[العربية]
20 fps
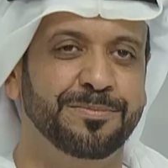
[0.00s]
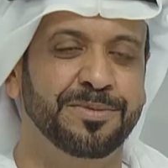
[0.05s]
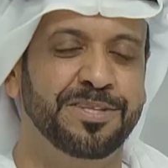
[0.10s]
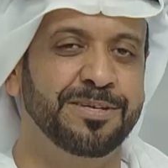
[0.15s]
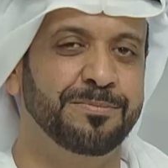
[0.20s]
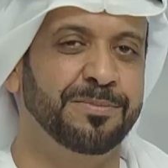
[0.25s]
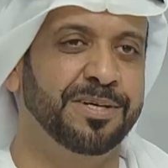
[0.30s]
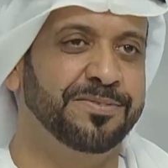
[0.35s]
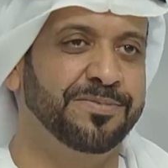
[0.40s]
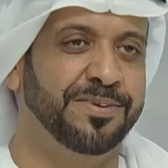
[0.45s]

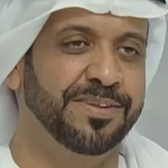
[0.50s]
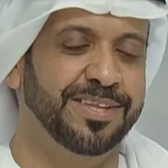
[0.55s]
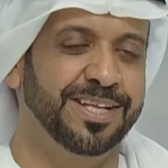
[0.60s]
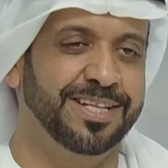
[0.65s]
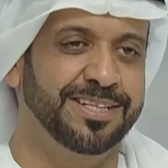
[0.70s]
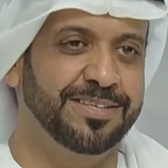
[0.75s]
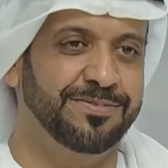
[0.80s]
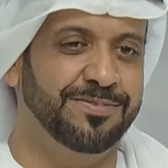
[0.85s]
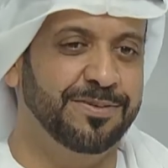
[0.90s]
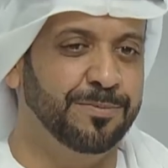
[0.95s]
مثل ما
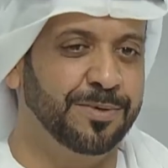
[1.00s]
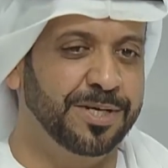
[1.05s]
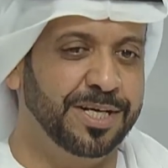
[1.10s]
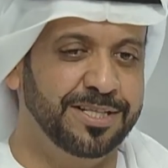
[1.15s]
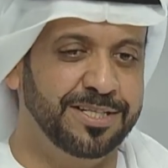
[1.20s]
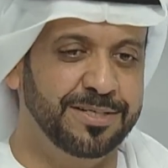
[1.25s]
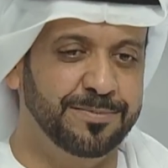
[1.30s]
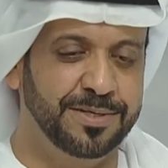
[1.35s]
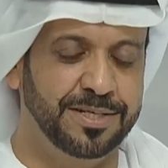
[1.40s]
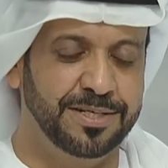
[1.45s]
تفضلتي في
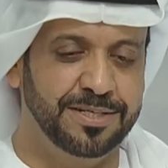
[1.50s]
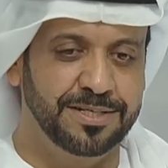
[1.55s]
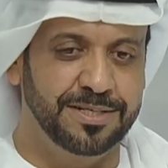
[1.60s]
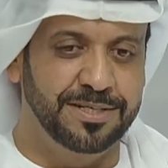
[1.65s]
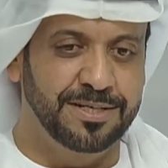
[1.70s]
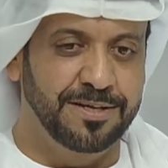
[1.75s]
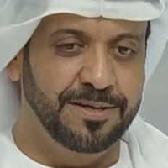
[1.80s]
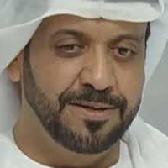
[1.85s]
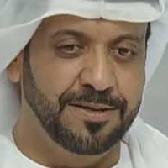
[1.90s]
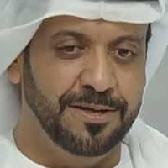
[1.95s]
المقدمه
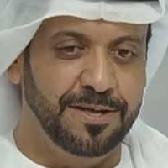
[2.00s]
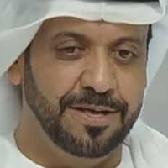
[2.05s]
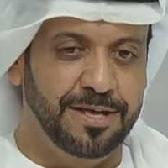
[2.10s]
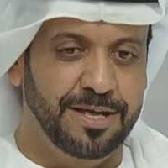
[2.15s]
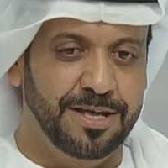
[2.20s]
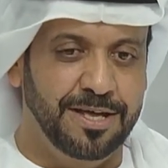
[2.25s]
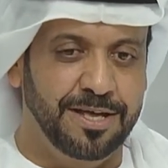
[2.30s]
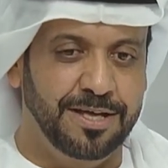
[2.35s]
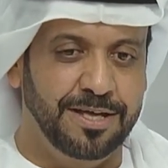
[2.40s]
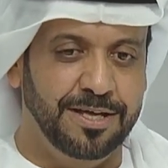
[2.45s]

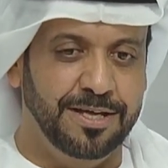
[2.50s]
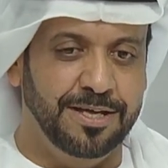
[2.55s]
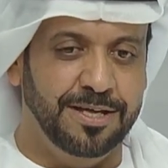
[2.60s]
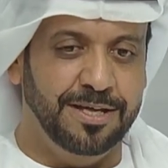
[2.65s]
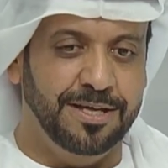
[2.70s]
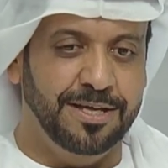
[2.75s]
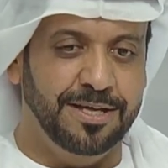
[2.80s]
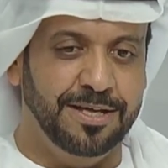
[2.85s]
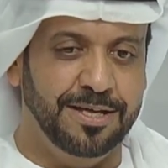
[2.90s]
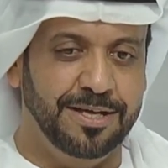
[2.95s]

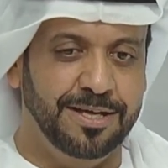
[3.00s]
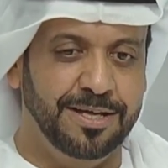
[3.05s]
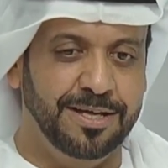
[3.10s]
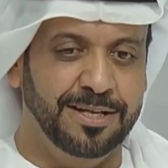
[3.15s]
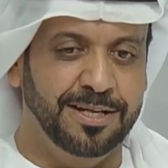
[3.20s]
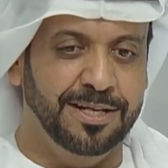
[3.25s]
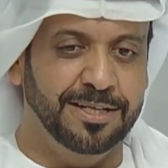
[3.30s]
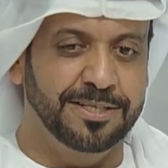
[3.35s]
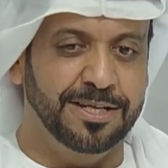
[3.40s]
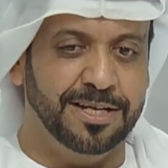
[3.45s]

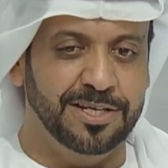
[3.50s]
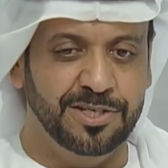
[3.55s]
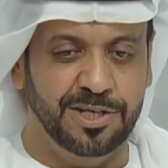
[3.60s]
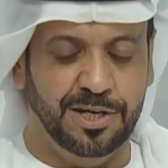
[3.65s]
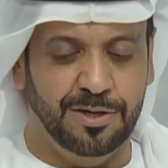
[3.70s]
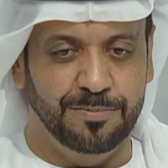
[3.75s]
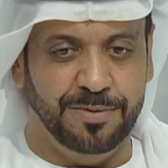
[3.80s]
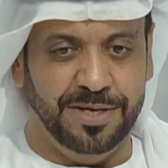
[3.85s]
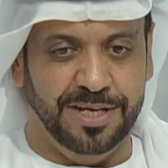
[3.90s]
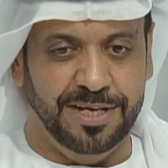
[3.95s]
آه، انا اقدر
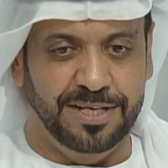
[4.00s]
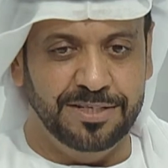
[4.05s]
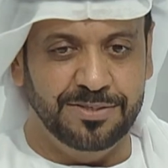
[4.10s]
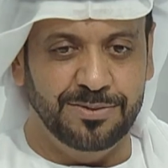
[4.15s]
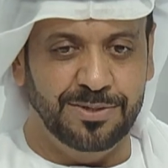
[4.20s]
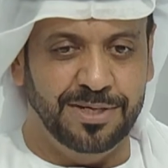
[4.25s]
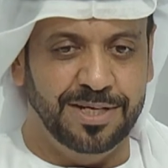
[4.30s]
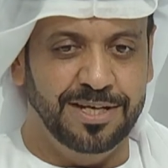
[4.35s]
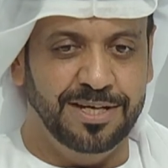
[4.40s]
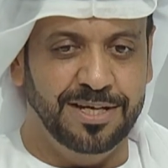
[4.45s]
اجاوب على
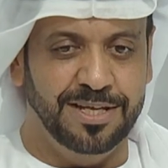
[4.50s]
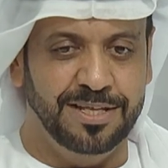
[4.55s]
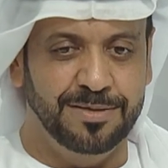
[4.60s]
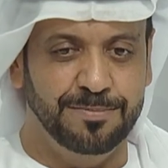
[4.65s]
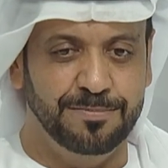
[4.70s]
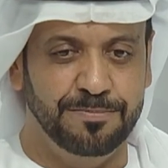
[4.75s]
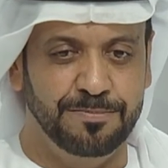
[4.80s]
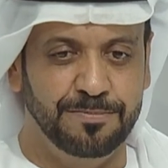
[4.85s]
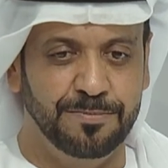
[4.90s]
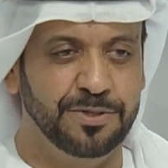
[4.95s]
هالسؤال
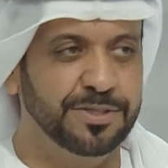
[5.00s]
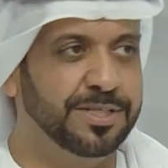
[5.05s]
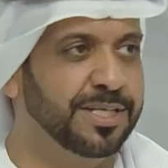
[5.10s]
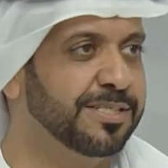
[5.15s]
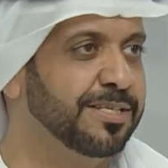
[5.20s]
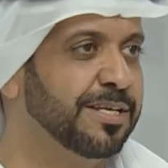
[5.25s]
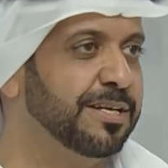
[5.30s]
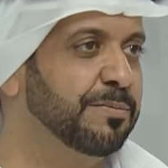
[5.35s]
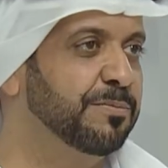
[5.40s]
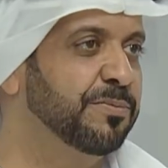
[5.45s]
هذا
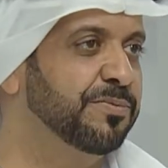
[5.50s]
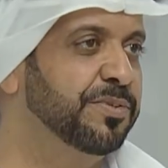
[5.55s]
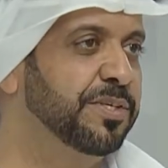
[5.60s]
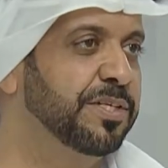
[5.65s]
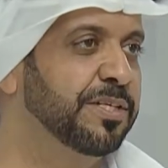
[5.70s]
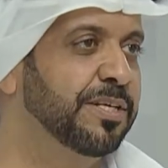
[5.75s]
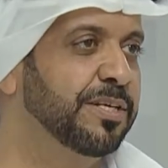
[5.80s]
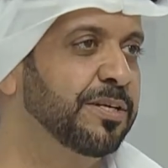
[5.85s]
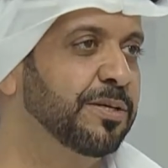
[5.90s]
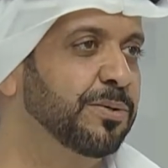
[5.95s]
بمختصر
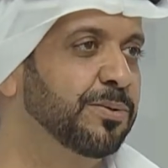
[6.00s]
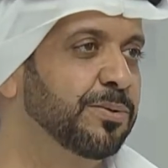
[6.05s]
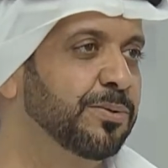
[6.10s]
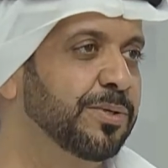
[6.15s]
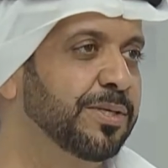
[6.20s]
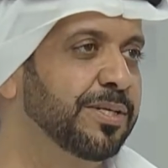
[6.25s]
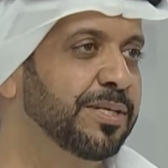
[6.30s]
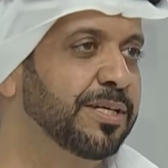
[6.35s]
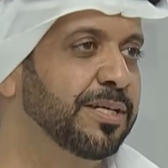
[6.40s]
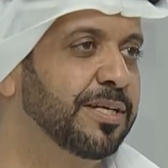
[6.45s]
المفيد احنا
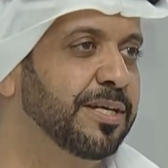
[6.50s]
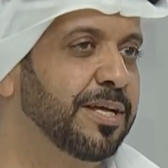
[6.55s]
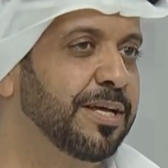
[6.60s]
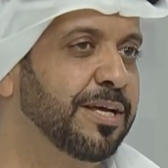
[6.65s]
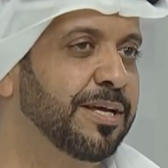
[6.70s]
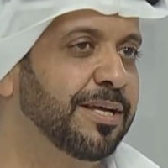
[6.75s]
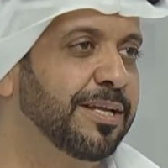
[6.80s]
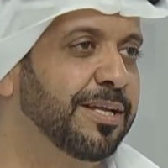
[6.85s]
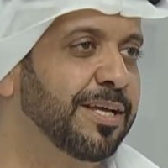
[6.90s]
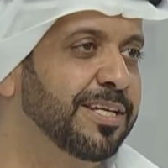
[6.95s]
نقول
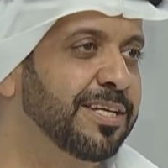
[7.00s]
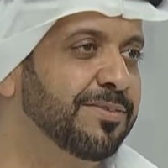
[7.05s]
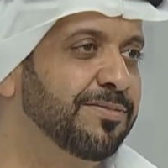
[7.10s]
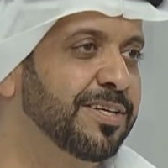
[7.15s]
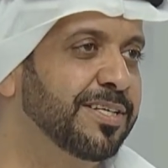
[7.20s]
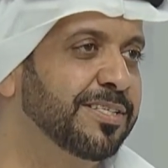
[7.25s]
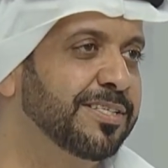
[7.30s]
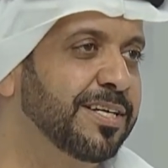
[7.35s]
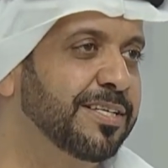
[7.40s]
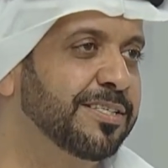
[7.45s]

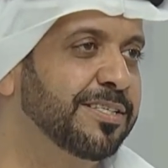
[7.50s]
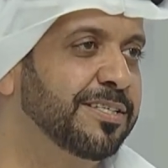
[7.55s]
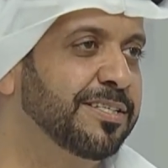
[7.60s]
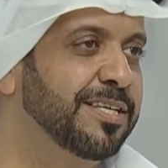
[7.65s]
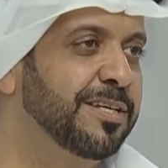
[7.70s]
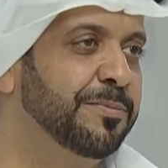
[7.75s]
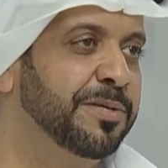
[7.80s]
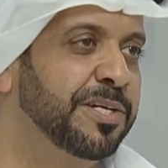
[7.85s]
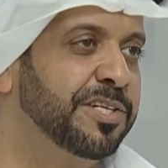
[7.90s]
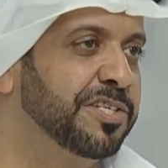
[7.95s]
الهدف الاساسي
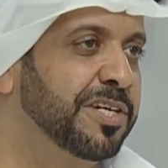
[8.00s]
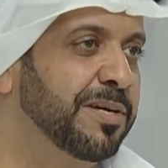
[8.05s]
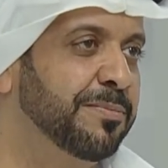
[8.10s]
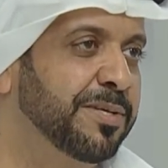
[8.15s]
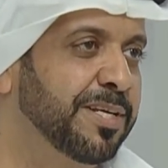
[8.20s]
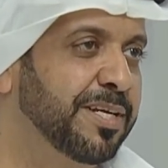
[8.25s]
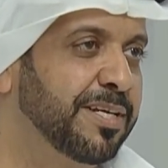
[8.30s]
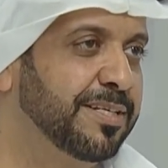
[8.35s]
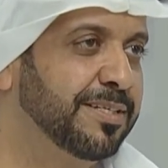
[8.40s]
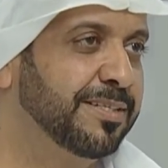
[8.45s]
التنميه
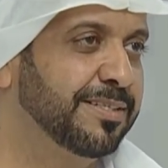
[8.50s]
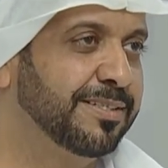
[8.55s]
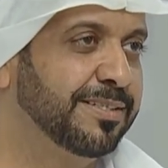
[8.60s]
الشامله.